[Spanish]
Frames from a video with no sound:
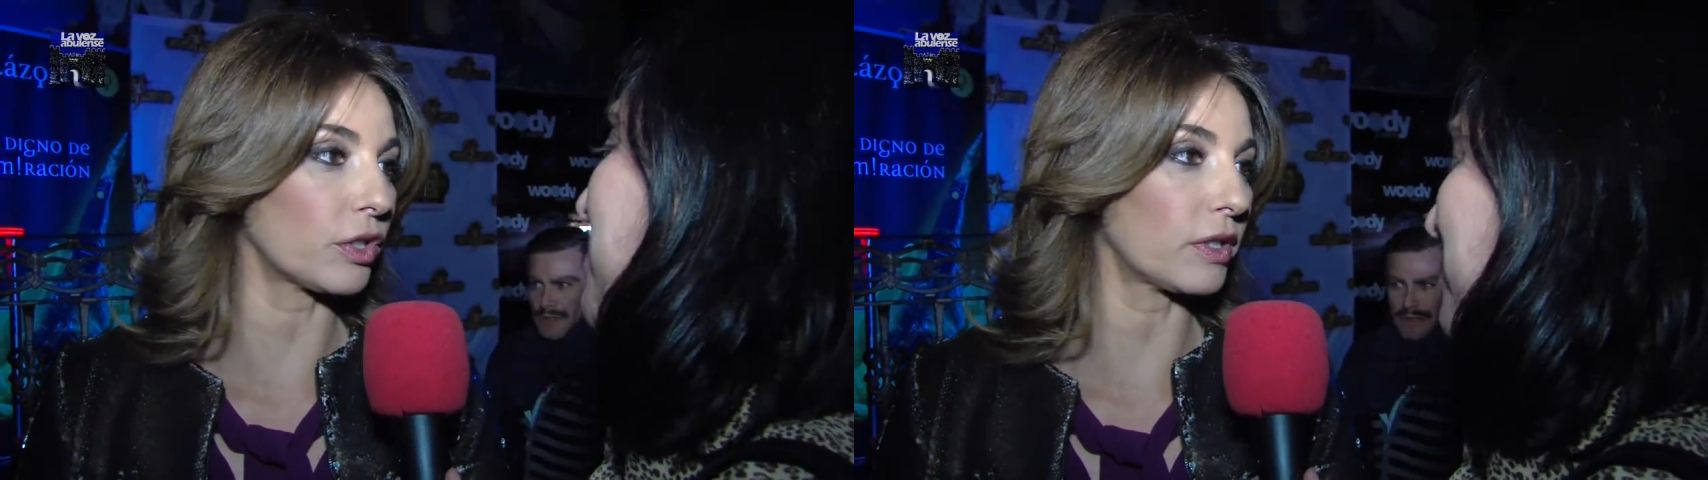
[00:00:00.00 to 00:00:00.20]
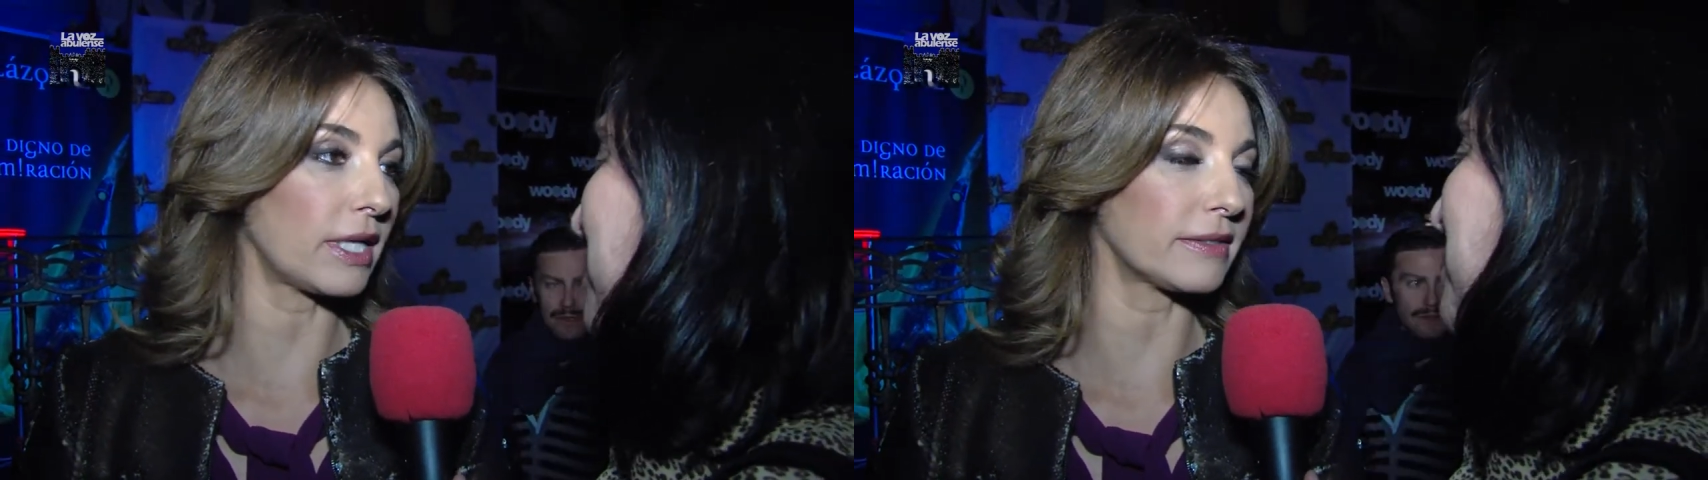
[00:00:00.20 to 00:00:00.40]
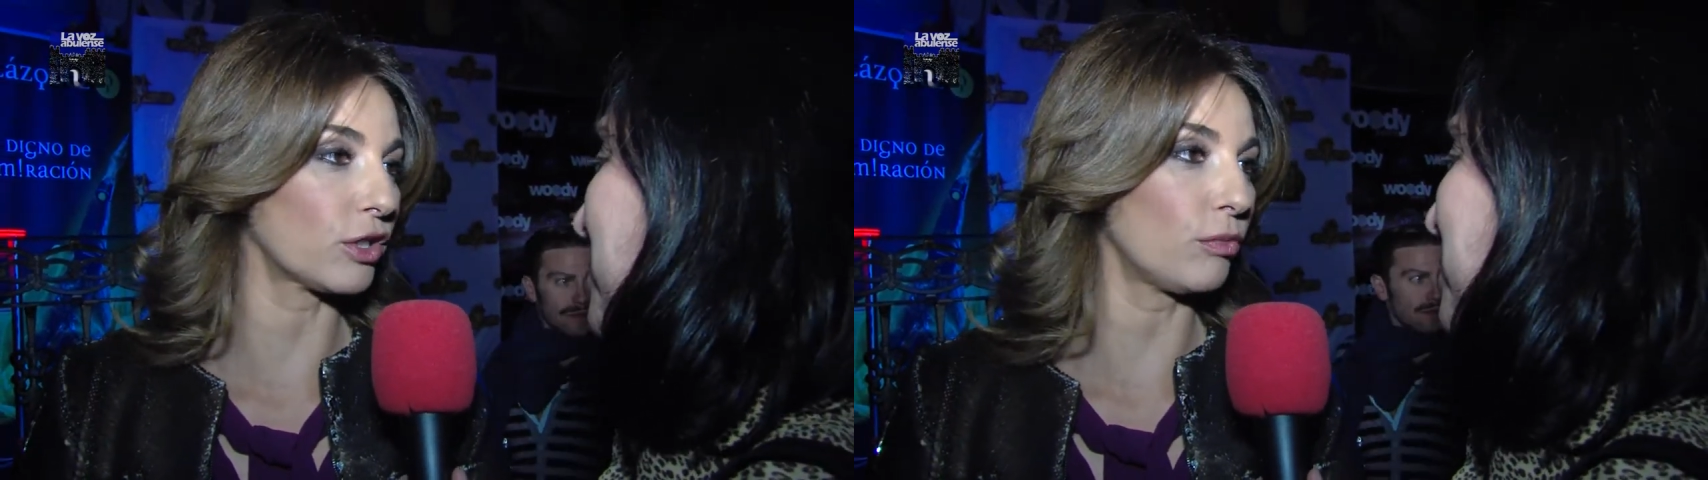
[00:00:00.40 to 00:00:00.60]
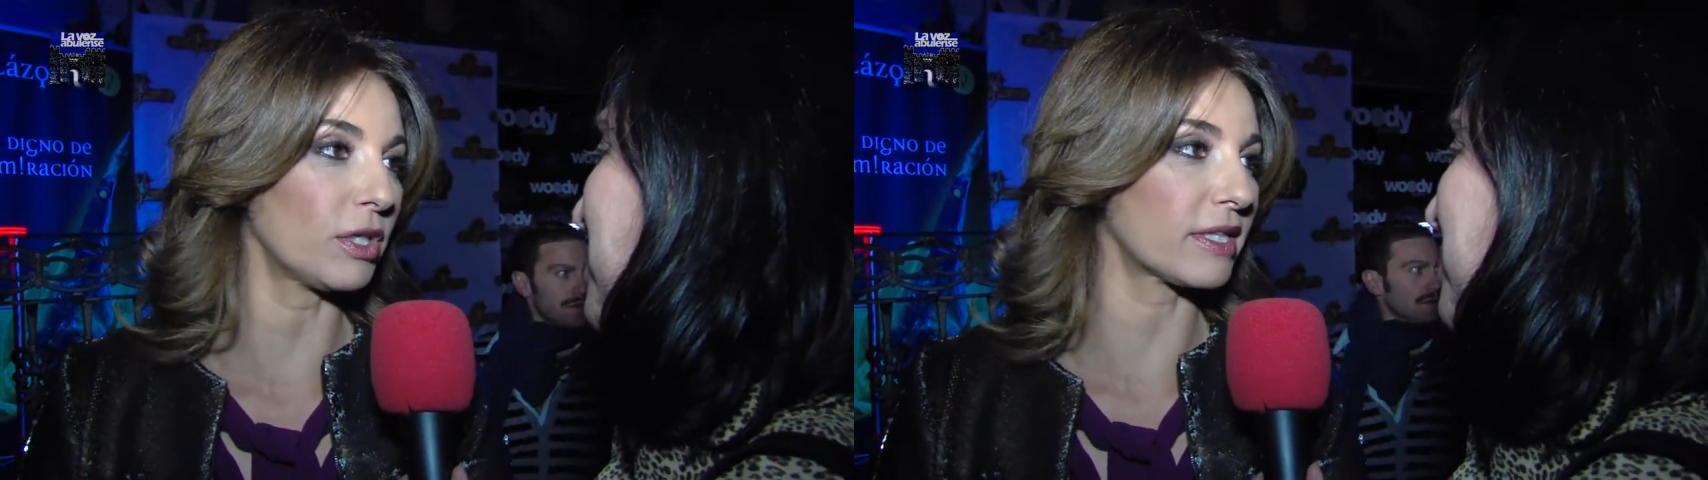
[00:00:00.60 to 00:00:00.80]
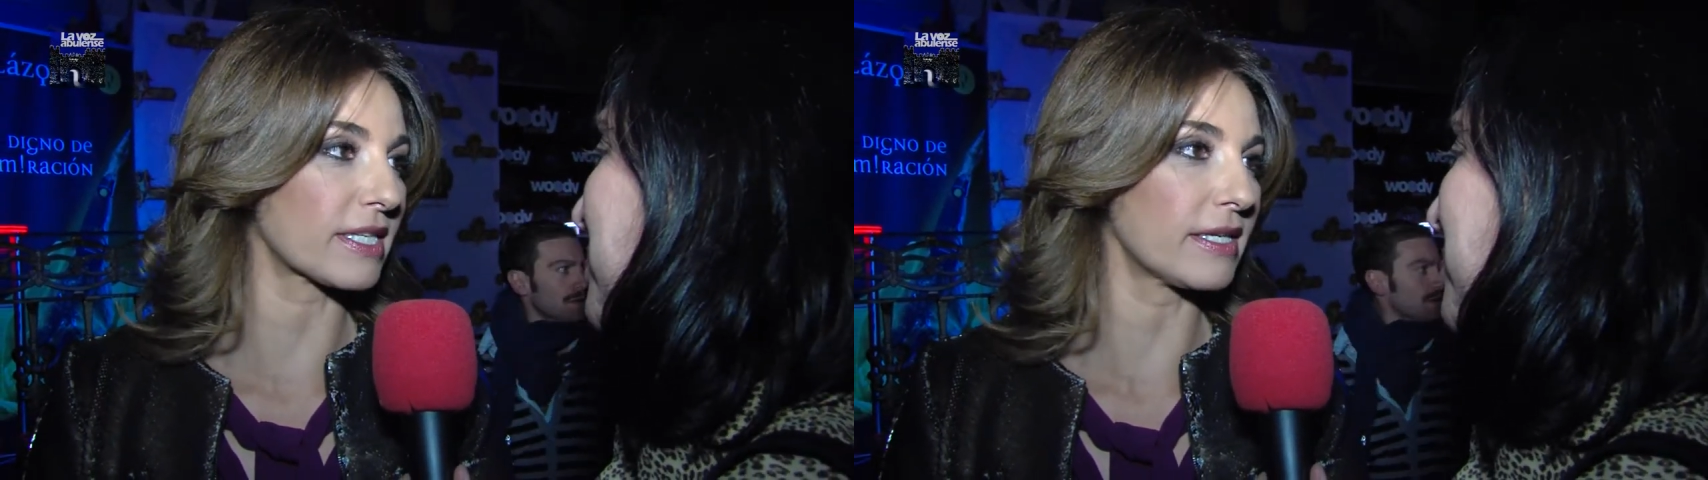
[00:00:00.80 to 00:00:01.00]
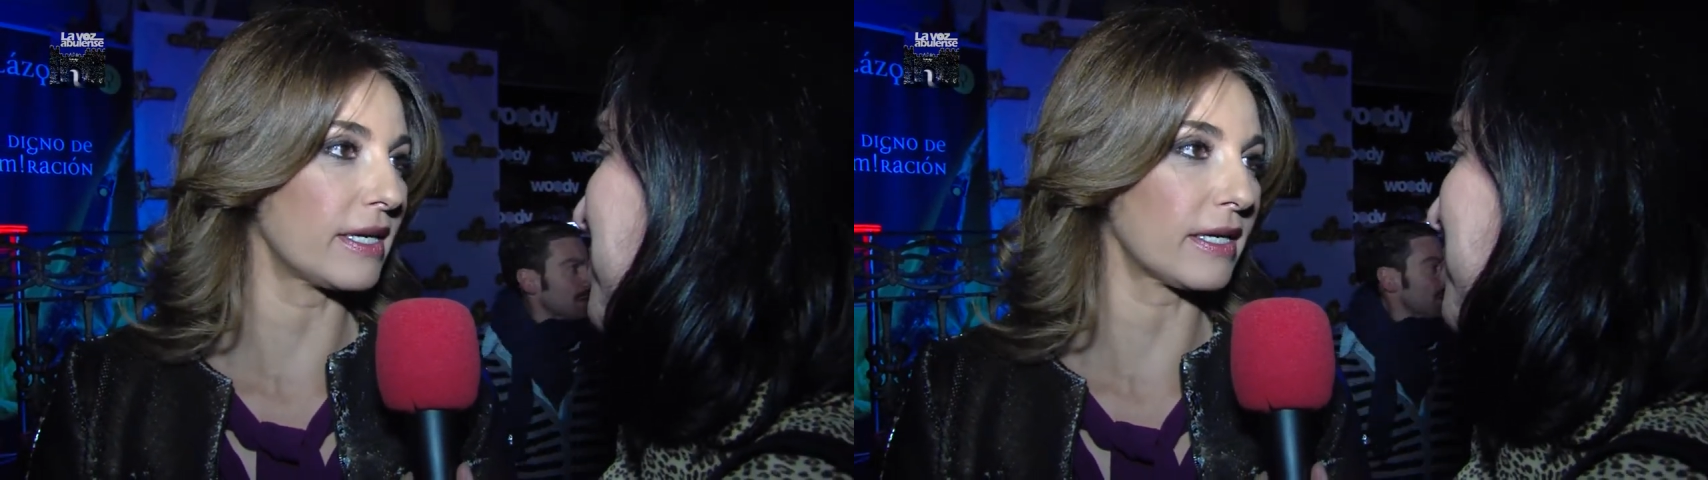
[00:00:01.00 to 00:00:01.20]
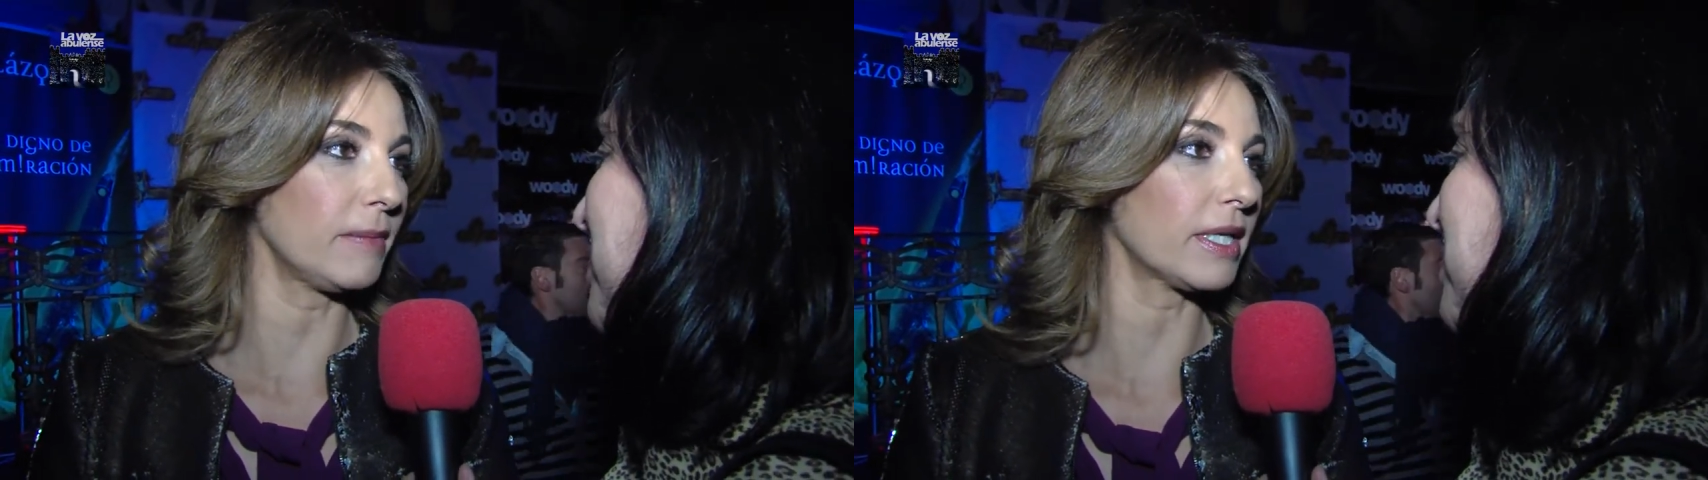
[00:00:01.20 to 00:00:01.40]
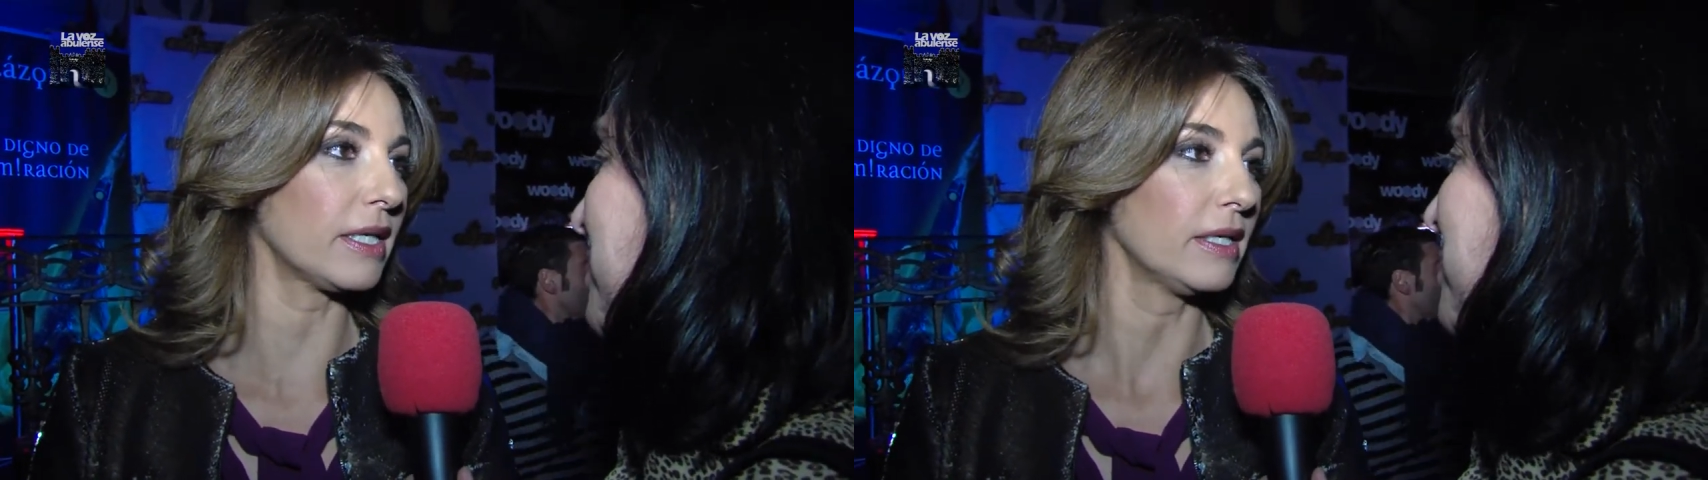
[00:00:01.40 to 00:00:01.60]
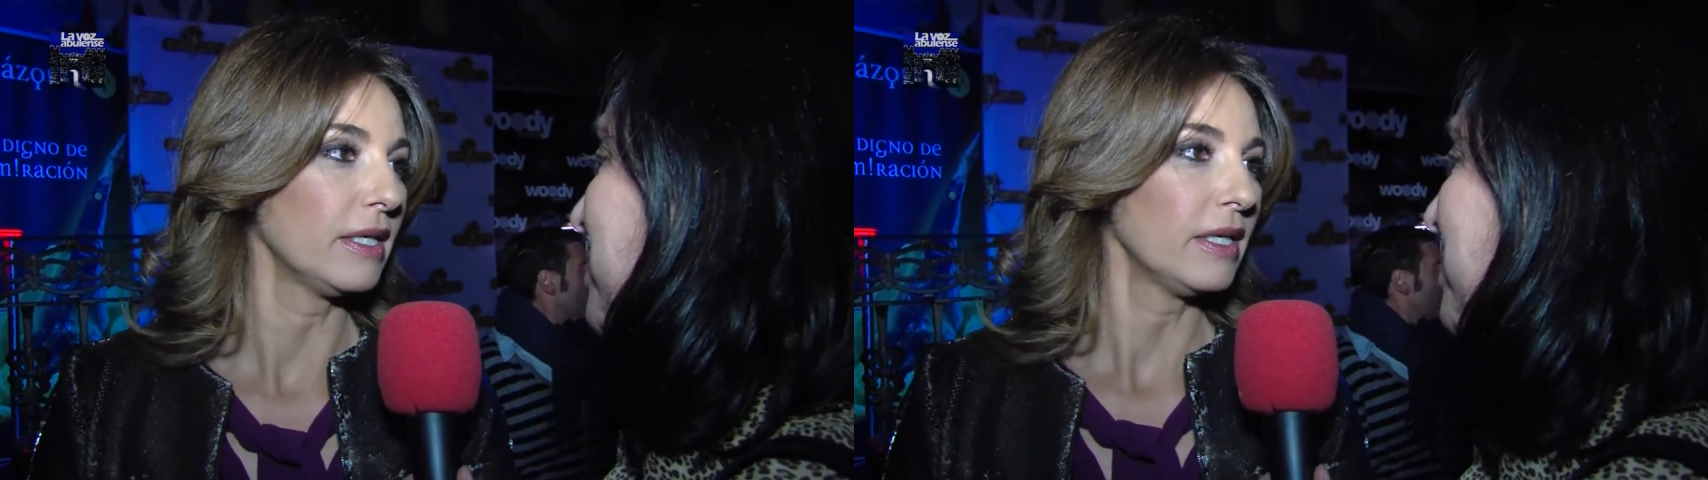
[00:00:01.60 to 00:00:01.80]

delante como detrás de la cámara.